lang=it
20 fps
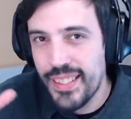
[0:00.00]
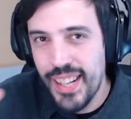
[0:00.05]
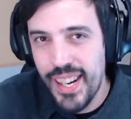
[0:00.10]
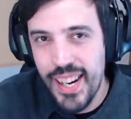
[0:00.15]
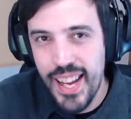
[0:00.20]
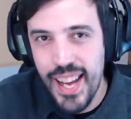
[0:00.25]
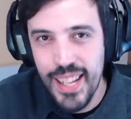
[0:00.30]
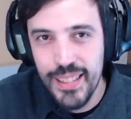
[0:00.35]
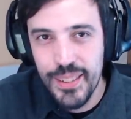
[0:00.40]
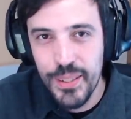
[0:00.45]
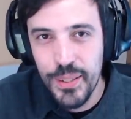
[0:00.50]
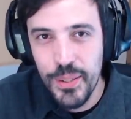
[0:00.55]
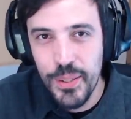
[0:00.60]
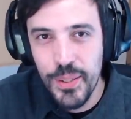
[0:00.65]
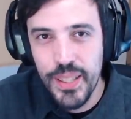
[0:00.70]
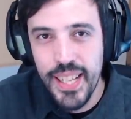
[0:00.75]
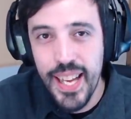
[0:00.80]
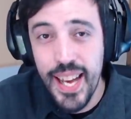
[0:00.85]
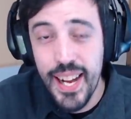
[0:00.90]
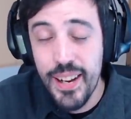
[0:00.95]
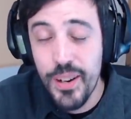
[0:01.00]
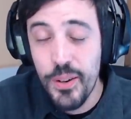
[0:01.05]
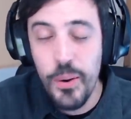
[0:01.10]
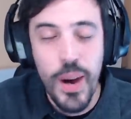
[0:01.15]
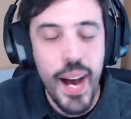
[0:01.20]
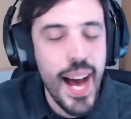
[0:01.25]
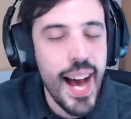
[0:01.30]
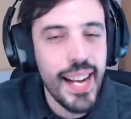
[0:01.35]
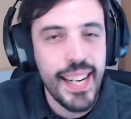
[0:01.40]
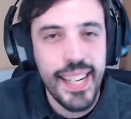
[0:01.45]
tra l'altro, che
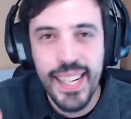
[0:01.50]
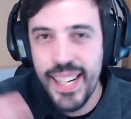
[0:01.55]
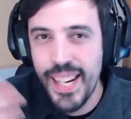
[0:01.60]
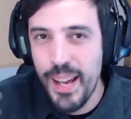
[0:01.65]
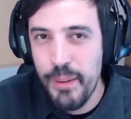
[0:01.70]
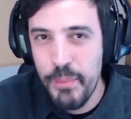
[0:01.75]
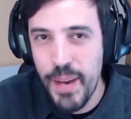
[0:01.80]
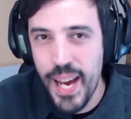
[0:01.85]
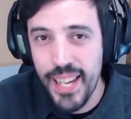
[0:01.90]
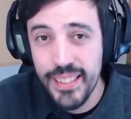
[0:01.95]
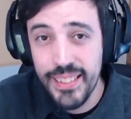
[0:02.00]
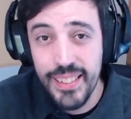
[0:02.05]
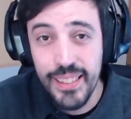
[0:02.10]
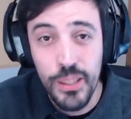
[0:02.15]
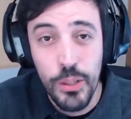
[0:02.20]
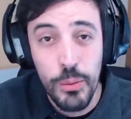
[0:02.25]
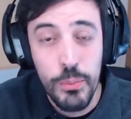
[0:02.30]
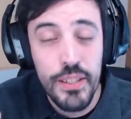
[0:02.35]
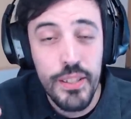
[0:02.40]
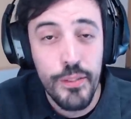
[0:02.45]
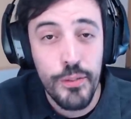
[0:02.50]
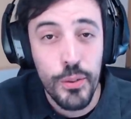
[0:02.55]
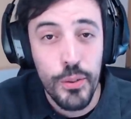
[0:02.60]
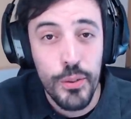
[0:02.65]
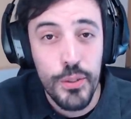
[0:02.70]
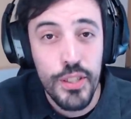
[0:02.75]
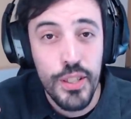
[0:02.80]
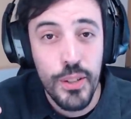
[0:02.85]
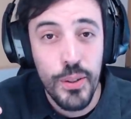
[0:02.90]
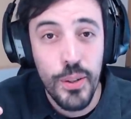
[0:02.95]
erano acclamate come se
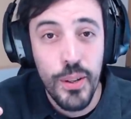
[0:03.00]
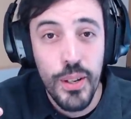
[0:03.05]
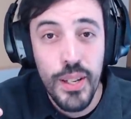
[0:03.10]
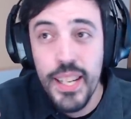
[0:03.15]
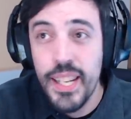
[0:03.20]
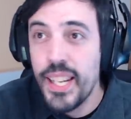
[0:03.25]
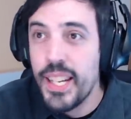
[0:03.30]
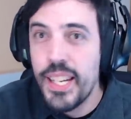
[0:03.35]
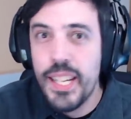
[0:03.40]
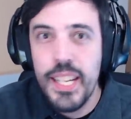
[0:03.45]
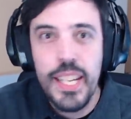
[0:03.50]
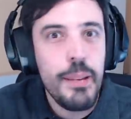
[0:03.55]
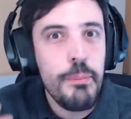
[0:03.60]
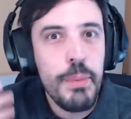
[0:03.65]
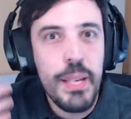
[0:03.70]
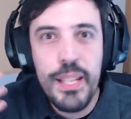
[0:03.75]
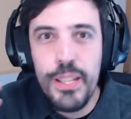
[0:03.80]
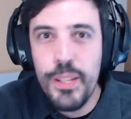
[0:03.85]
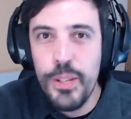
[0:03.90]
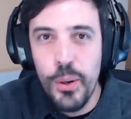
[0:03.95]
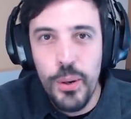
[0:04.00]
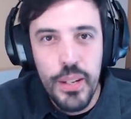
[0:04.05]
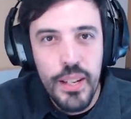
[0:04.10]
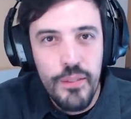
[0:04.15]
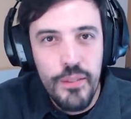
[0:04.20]
fossero i migliori